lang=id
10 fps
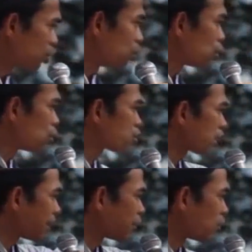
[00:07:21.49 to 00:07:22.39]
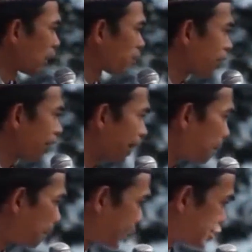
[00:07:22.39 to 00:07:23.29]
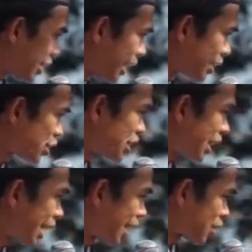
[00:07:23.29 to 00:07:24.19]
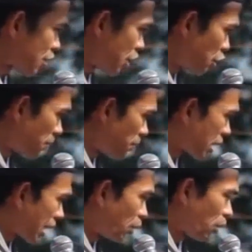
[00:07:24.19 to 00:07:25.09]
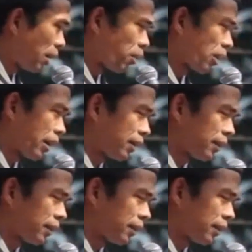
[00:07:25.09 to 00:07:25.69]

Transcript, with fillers: Guru Syekh Abdul Wahab Rokan. Baca sejarah. Sip. Oke.